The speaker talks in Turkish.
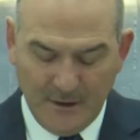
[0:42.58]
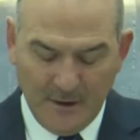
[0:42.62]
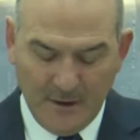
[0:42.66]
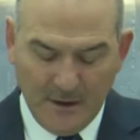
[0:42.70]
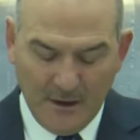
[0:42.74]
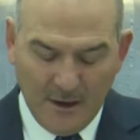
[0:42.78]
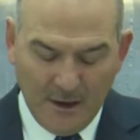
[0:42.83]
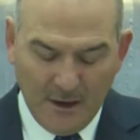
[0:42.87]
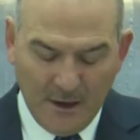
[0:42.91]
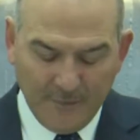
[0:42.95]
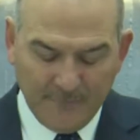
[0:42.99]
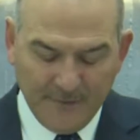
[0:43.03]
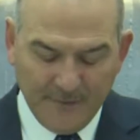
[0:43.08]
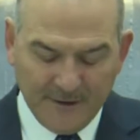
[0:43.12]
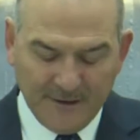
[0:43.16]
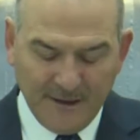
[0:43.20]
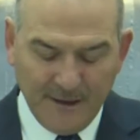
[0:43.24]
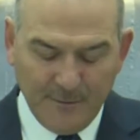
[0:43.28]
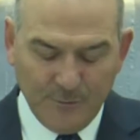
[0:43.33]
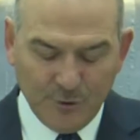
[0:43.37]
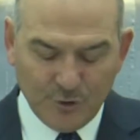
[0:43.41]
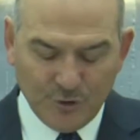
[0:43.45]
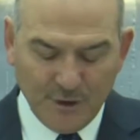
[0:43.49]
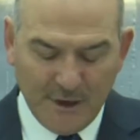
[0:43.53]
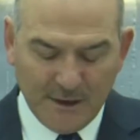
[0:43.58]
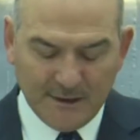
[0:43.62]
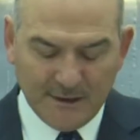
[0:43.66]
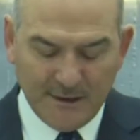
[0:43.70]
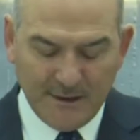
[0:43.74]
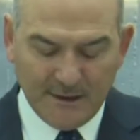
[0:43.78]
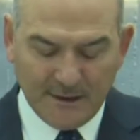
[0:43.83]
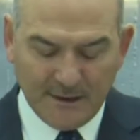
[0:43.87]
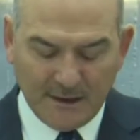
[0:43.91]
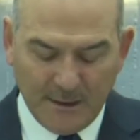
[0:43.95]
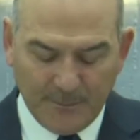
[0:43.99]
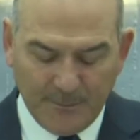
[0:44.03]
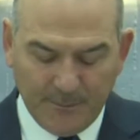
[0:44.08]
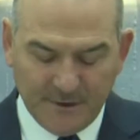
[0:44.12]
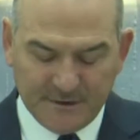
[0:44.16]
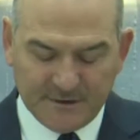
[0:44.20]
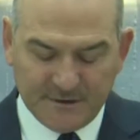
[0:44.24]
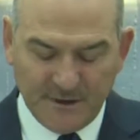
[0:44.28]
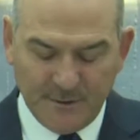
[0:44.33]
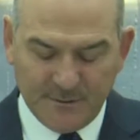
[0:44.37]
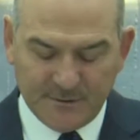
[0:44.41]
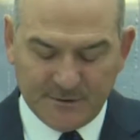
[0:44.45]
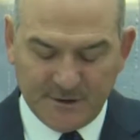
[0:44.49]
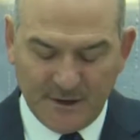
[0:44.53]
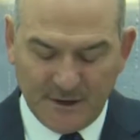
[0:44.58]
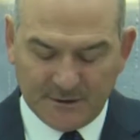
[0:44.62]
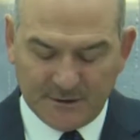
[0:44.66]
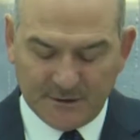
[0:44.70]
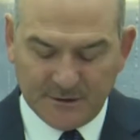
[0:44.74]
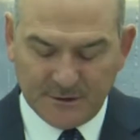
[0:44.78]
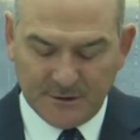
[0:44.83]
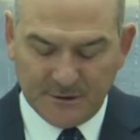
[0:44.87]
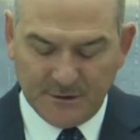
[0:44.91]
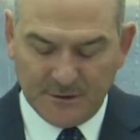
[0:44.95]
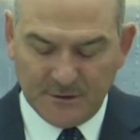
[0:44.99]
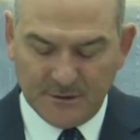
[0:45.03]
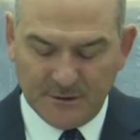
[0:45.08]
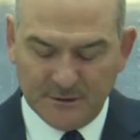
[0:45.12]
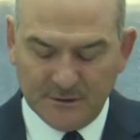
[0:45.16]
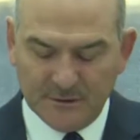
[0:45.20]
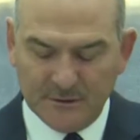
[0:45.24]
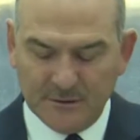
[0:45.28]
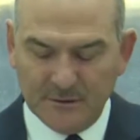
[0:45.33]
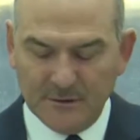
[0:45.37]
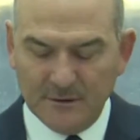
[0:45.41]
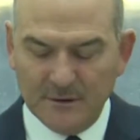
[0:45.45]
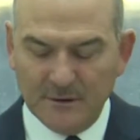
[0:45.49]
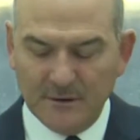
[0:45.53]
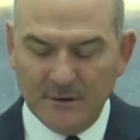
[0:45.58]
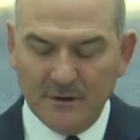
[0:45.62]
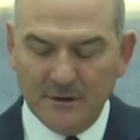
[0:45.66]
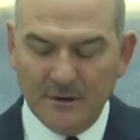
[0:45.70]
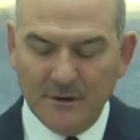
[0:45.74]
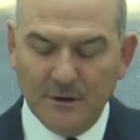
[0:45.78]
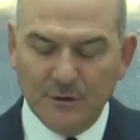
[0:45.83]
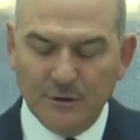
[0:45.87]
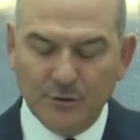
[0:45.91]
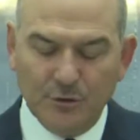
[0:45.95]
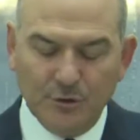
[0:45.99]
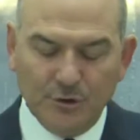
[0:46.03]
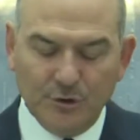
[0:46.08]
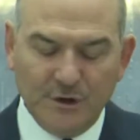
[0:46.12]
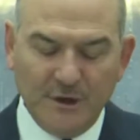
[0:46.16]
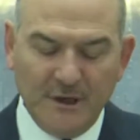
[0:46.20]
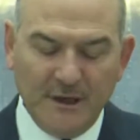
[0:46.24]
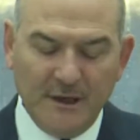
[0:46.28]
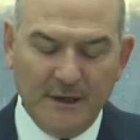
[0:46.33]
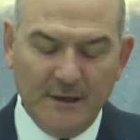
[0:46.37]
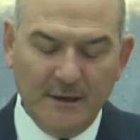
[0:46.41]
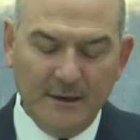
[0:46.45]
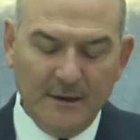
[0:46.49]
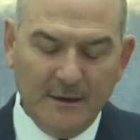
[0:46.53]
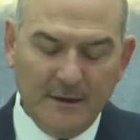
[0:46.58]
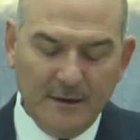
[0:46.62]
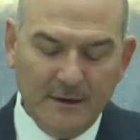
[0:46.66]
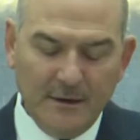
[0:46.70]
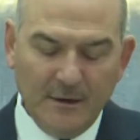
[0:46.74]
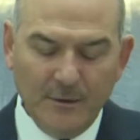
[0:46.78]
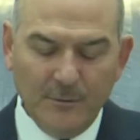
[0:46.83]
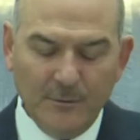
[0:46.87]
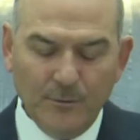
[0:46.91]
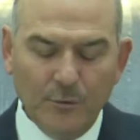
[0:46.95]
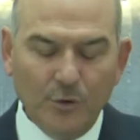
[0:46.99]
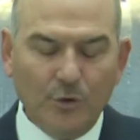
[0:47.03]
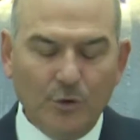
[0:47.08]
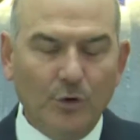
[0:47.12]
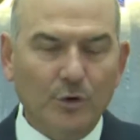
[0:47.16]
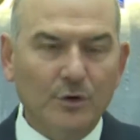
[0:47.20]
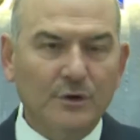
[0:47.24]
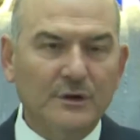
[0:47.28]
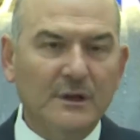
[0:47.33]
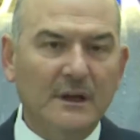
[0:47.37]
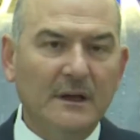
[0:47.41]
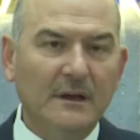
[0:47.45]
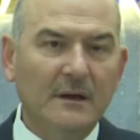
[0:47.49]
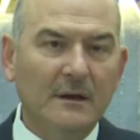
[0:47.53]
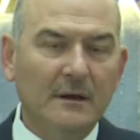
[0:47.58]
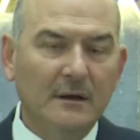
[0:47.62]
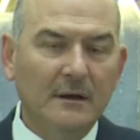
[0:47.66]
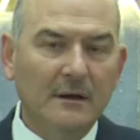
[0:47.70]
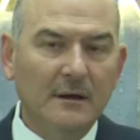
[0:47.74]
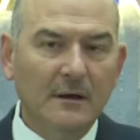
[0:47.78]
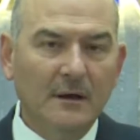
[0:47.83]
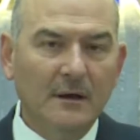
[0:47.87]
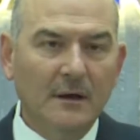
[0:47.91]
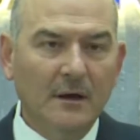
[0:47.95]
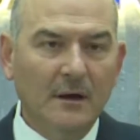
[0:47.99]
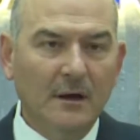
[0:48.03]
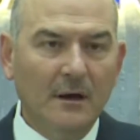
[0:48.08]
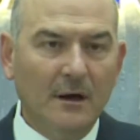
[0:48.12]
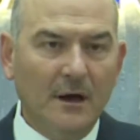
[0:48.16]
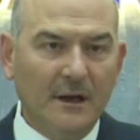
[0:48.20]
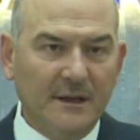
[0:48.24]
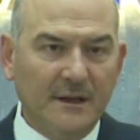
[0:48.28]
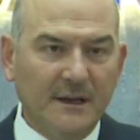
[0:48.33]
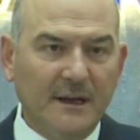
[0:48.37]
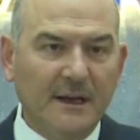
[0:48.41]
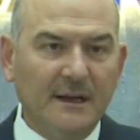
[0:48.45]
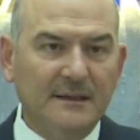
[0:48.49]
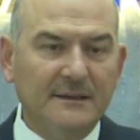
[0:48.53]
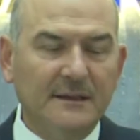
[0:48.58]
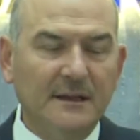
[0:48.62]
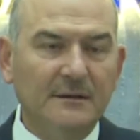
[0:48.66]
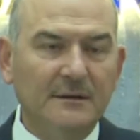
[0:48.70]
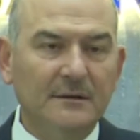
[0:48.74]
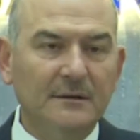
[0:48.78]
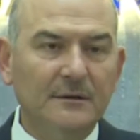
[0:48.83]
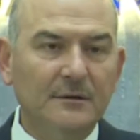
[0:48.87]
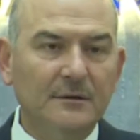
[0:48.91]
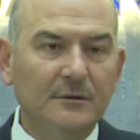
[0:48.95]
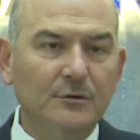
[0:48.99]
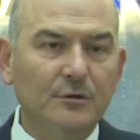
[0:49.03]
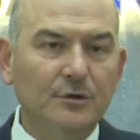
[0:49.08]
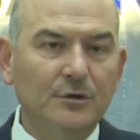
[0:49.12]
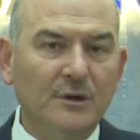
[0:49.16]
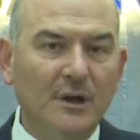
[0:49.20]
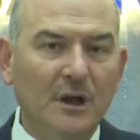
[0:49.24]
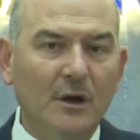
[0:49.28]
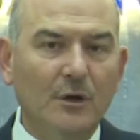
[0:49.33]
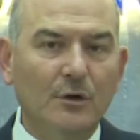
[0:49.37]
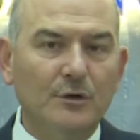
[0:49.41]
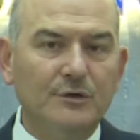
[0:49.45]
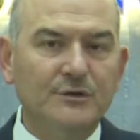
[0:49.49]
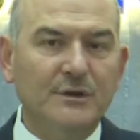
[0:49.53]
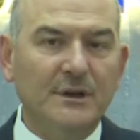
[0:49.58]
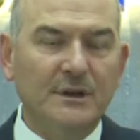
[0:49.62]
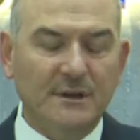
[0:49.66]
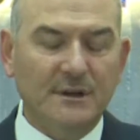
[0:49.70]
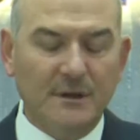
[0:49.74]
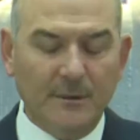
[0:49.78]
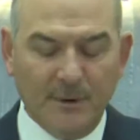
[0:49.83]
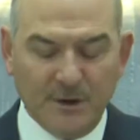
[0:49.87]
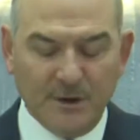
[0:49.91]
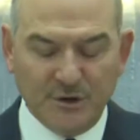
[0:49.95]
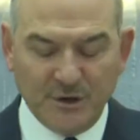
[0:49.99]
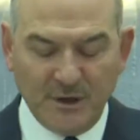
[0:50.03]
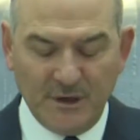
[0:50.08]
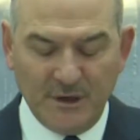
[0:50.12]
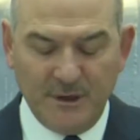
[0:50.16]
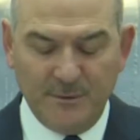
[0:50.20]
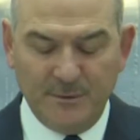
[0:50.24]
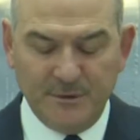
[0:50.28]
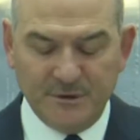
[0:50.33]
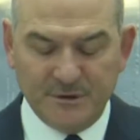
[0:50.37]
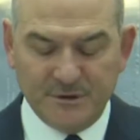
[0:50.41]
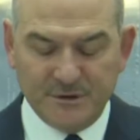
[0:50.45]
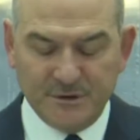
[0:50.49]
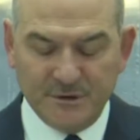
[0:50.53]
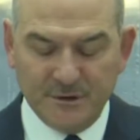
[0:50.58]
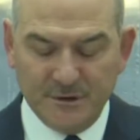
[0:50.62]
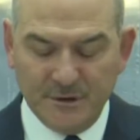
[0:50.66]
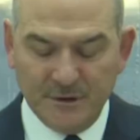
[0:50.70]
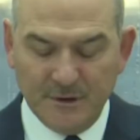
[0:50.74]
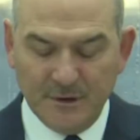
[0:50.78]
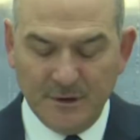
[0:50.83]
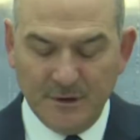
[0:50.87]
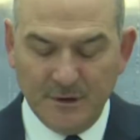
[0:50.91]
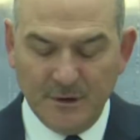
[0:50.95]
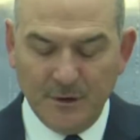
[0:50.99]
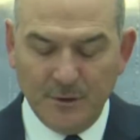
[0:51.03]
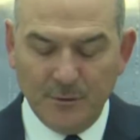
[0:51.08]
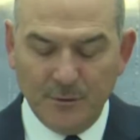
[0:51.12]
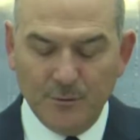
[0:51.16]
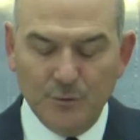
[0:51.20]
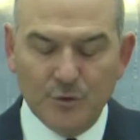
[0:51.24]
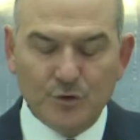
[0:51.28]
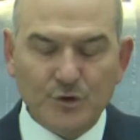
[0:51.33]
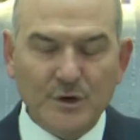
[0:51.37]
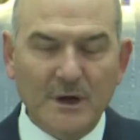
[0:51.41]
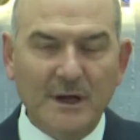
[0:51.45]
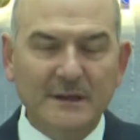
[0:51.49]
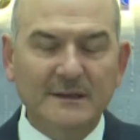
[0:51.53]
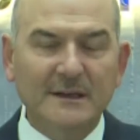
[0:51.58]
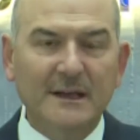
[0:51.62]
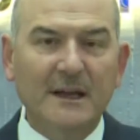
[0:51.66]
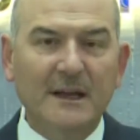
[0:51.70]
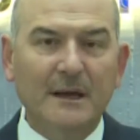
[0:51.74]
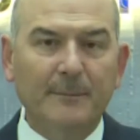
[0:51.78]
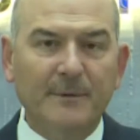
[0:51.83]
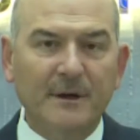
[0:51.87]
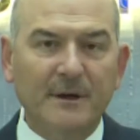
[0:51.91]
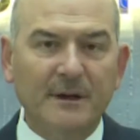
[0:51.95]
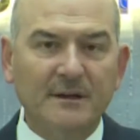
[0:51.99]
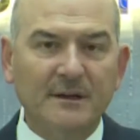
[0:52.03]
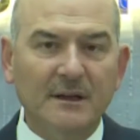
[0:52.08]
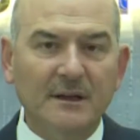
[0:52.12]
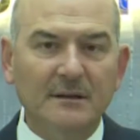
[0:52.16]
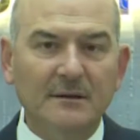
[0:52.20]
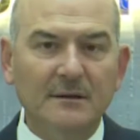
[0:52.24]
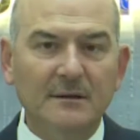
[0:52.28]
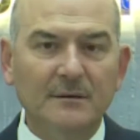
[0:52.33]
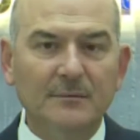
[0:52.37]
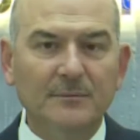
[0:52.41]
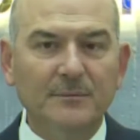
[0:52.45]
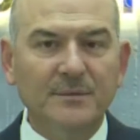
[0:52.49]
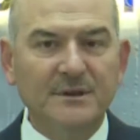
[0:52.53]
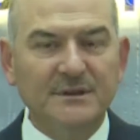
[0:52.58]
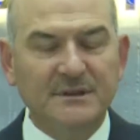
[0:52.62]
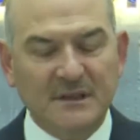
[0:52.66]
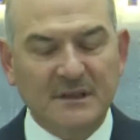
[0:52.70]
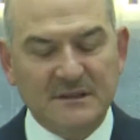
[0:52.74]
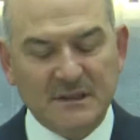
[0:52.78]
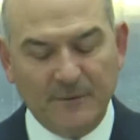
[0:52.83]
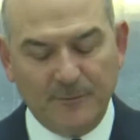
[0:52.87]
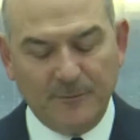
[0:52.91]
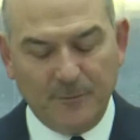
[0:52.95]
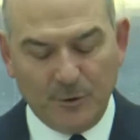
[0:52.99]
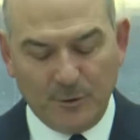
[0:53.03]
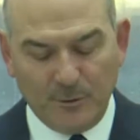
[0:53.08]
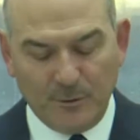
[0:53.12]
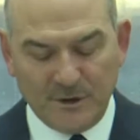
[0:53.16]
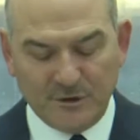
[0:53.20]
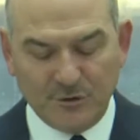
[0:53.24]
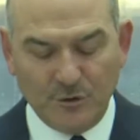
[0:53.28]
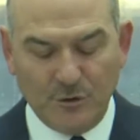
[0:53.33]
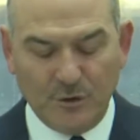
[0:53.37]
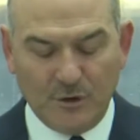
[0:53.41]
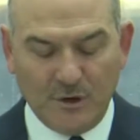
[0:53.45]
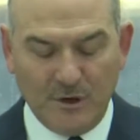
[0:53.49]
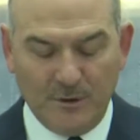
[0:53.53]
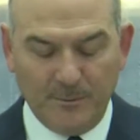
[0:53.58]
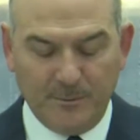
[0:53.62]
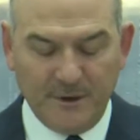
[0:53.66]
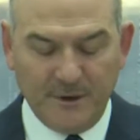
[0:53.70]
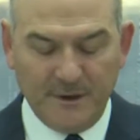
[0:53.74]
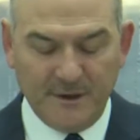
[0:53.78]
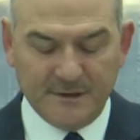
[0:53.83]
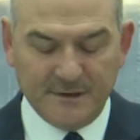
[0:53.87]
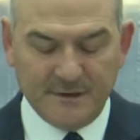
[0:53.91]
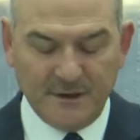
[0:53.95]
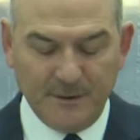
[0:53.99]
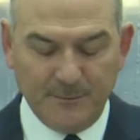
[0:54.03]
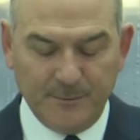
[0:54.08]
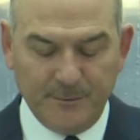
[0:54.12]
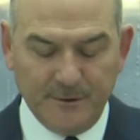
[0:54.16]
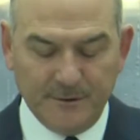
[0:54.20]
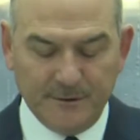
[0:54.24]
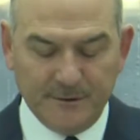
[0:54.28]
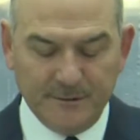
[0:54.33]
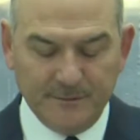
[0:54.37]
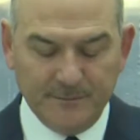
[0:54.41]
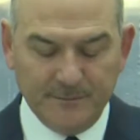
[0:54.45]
Afetle mücadelede kapasitemizi arttırdık. Türkiye bu konuda hakikaten dünya ölçeğinde başarılı bir mücadele yaparken bir dezenformasyon kampanyası yapıldı.